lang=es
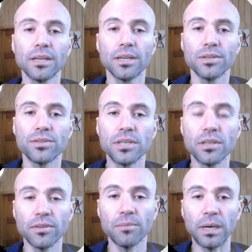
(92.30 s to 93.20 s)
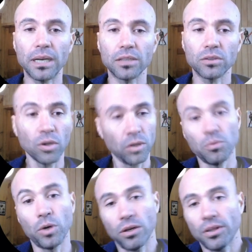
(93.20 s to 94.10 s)
sirve para todos
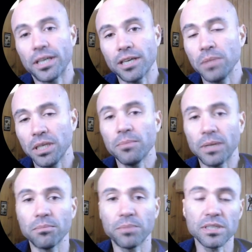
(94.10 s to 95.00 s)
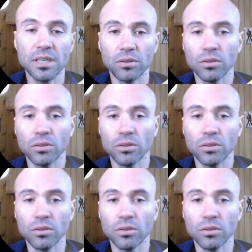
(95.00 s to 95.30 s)
los modelos de Gemini, para empezar,